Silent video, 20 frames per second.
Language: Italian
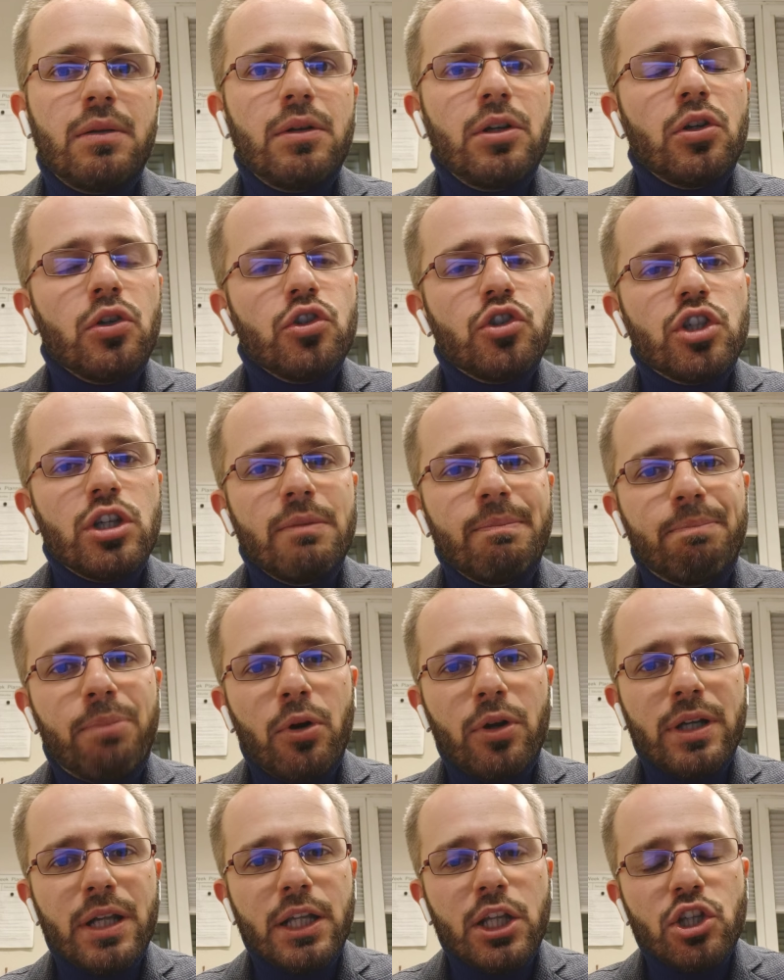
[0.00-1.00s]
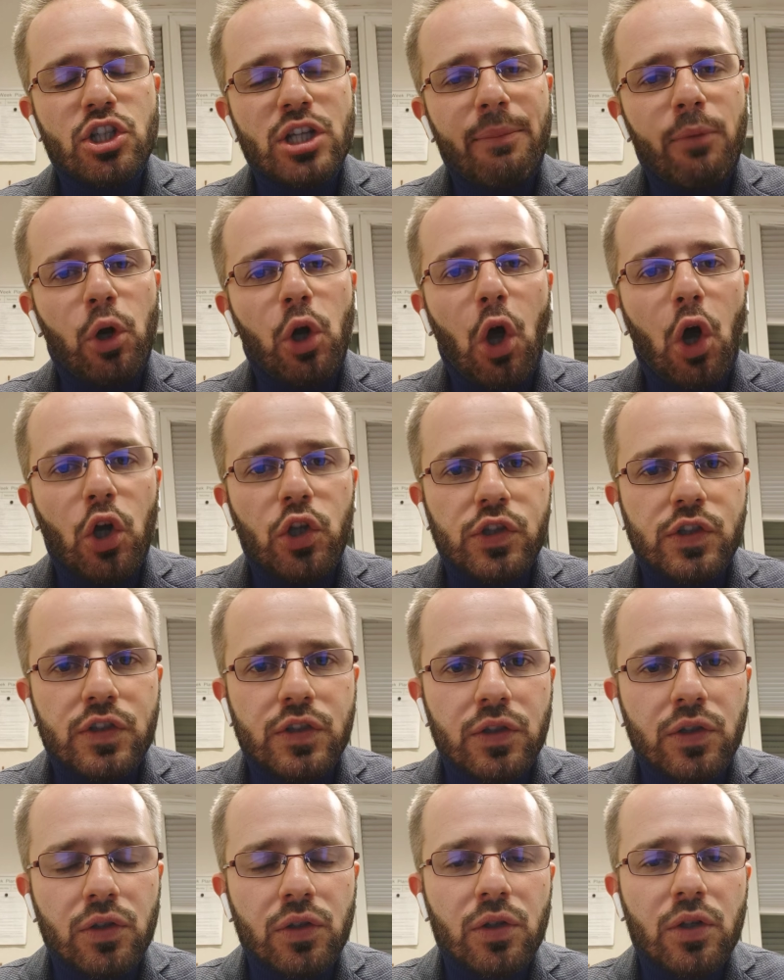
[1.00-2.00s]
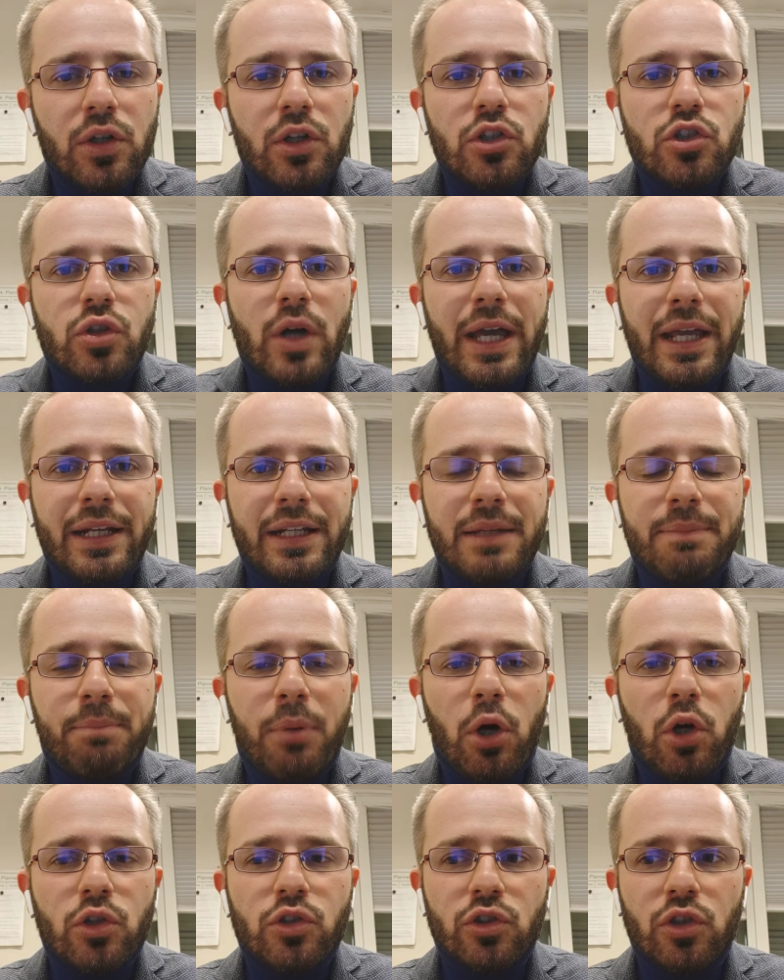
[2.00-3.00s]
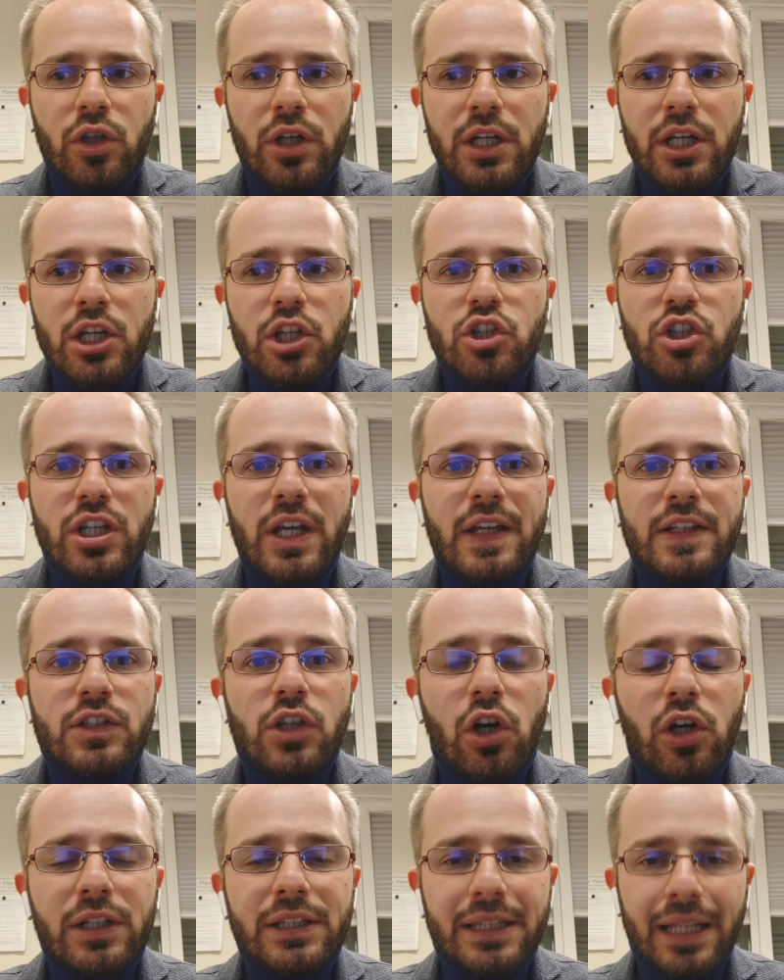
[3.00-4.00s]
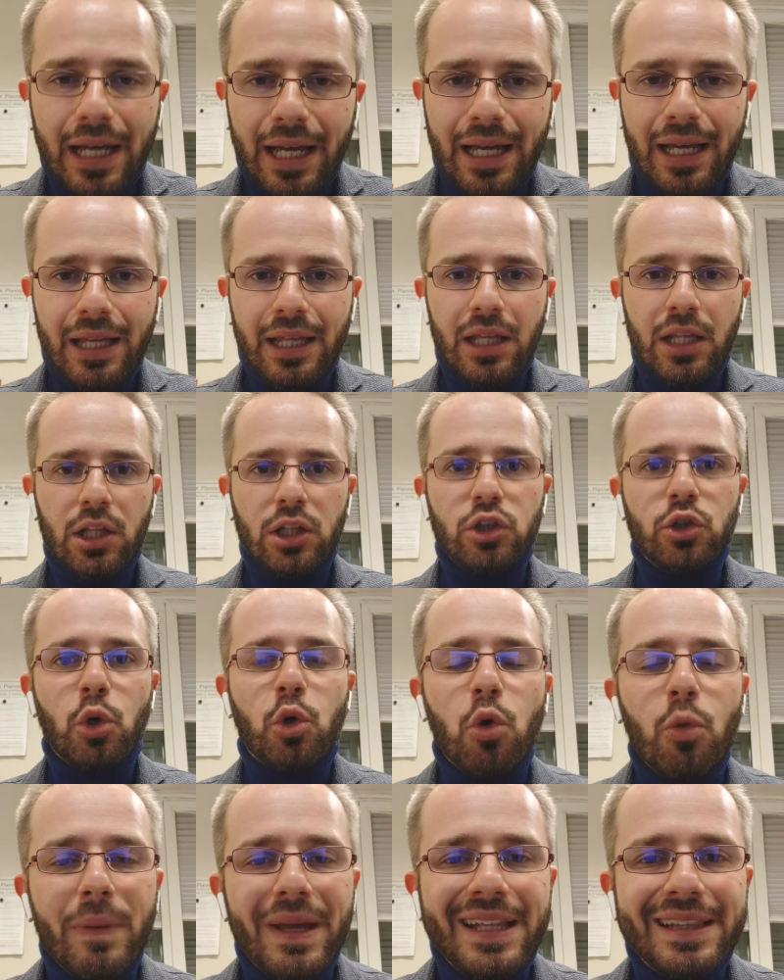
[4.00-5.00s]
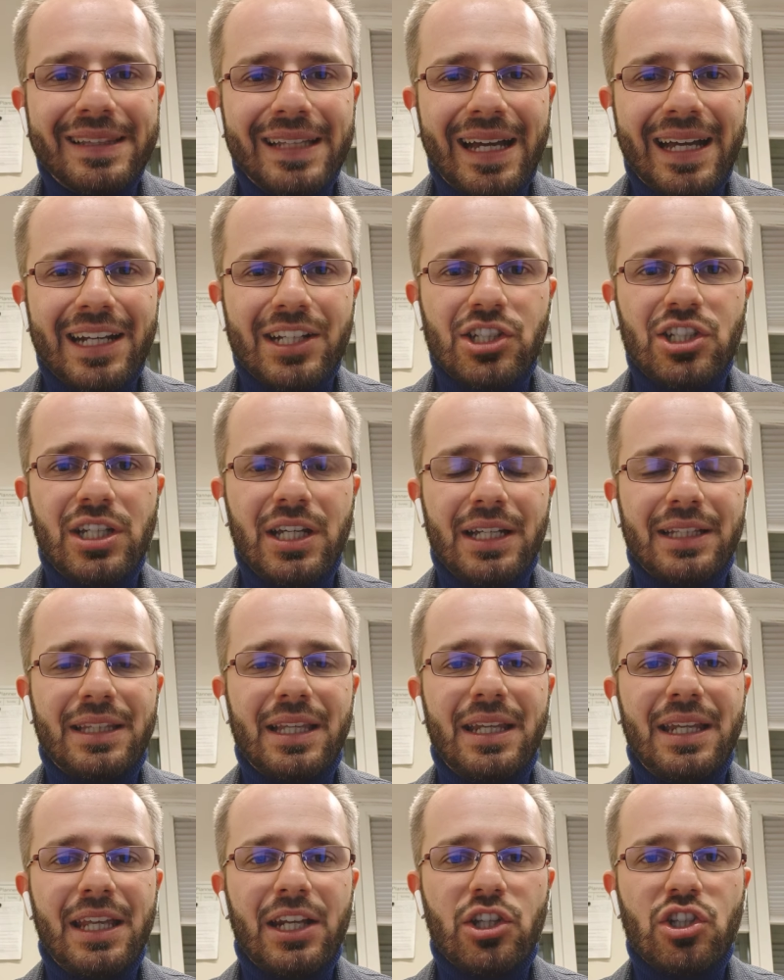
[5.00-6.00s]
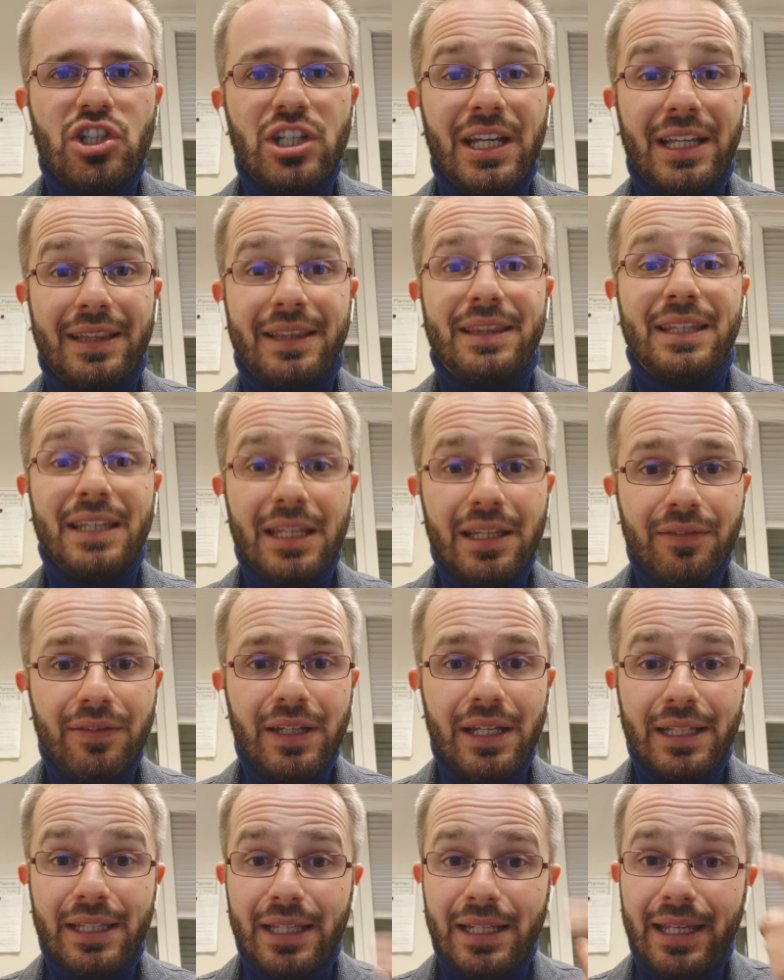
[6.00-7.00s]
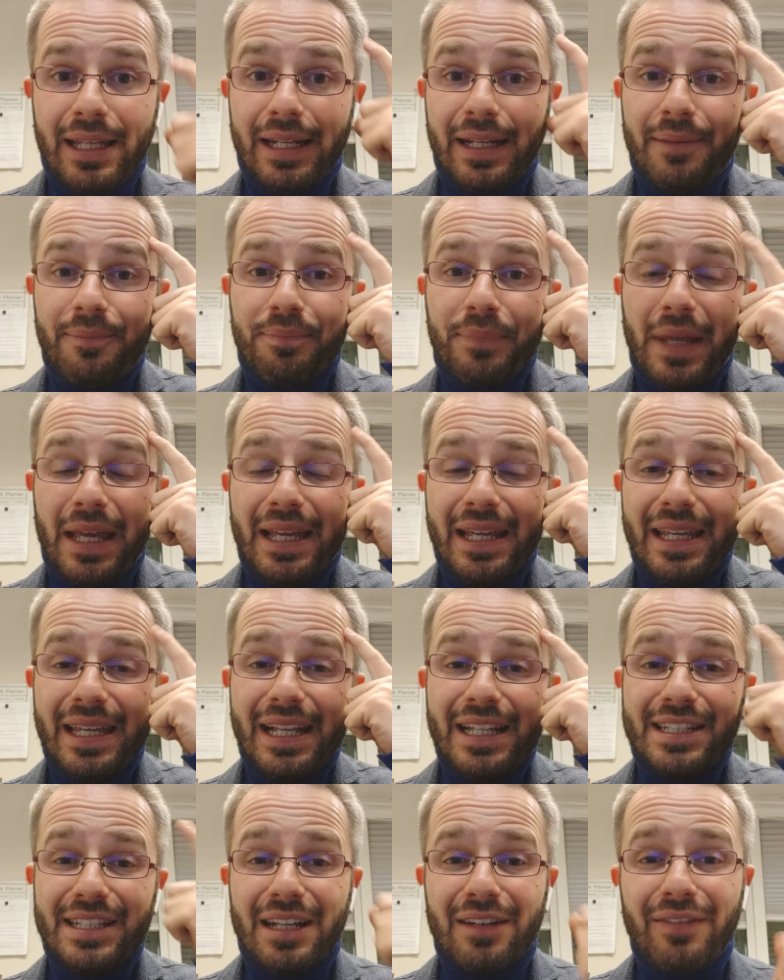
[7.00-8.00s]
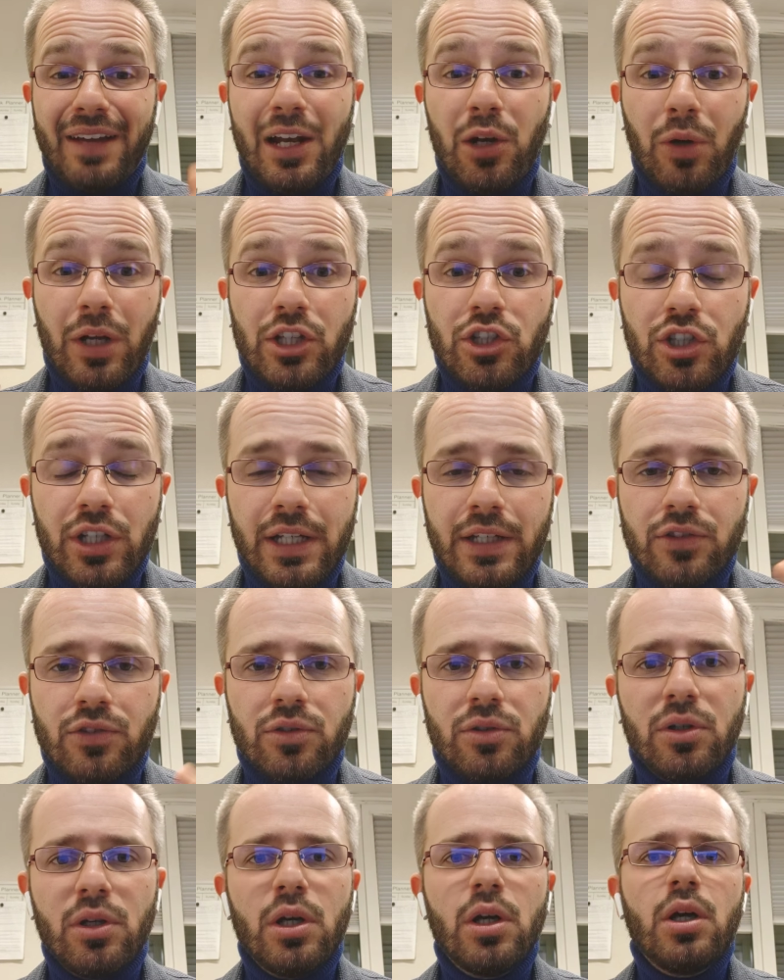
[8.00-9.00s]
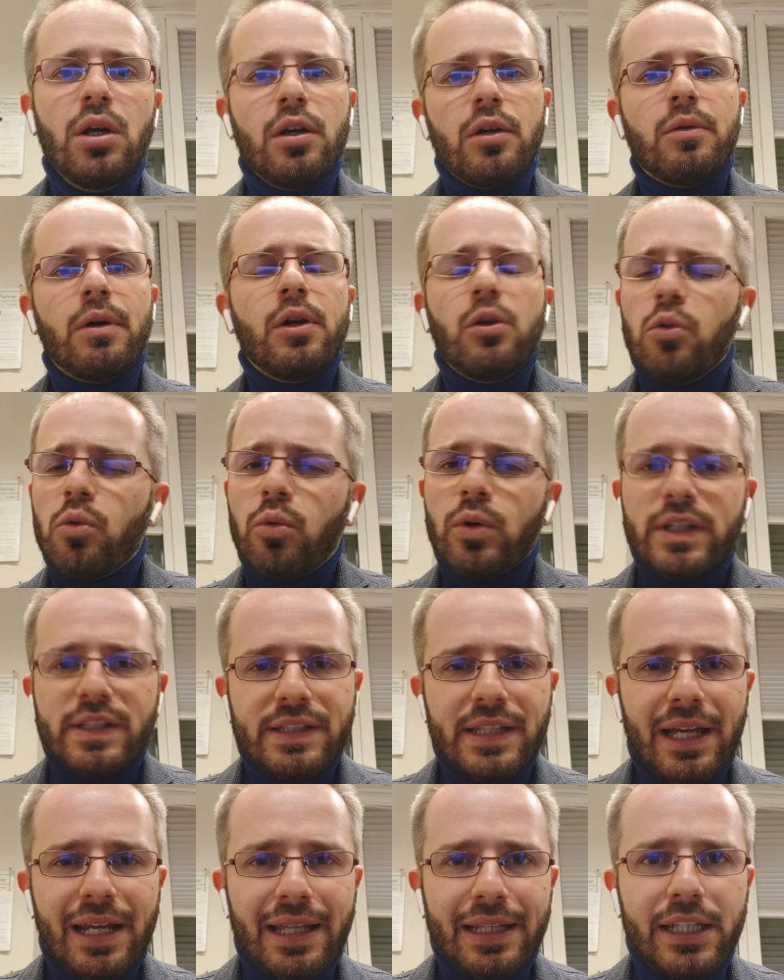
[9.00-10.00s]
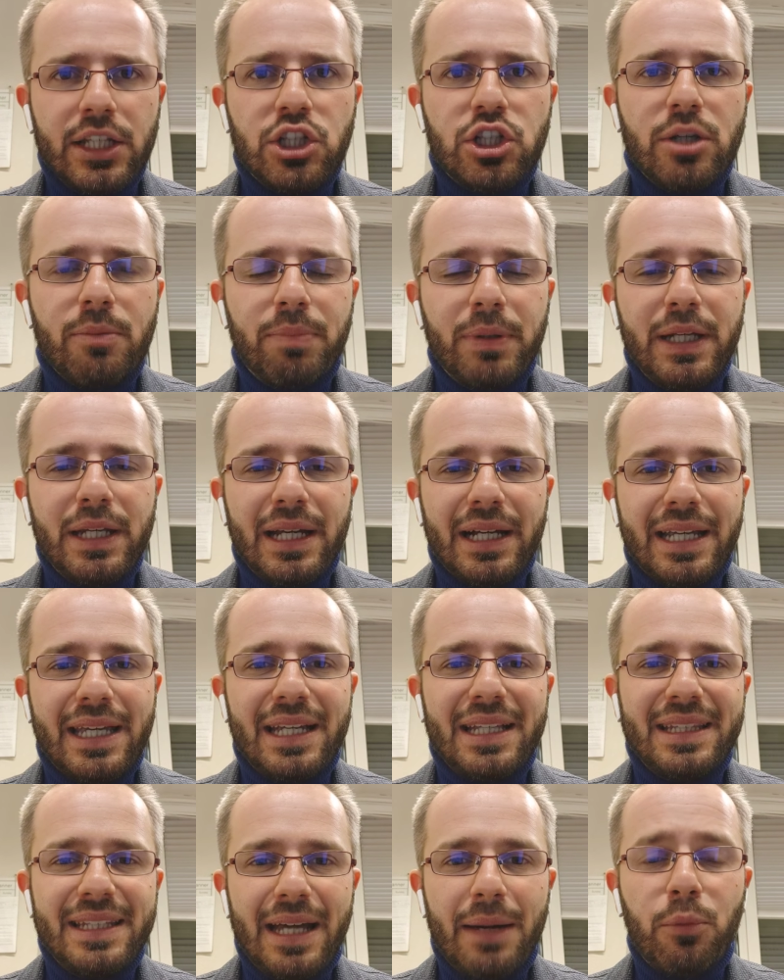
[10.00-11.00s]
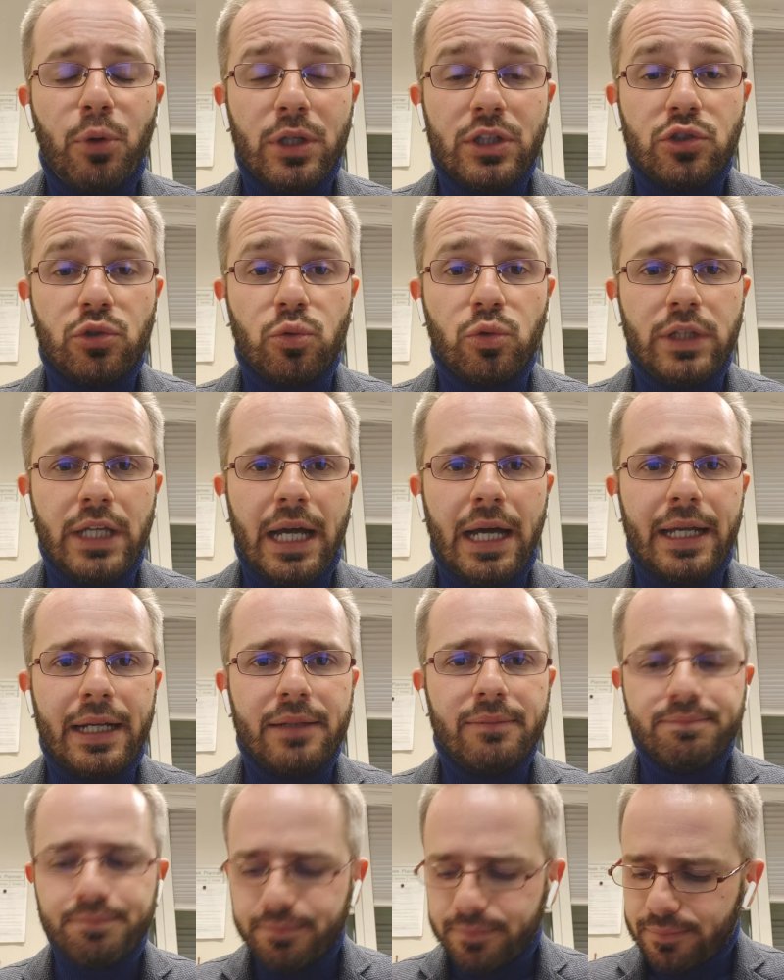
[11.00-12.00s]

non ci impone, diciamo, l'ozio, cioè il riposo, ci esorta a documentarci, a tenerci attivi, a tenere il cervello acceso qualunque sia la disciplina che andiamo a studiare.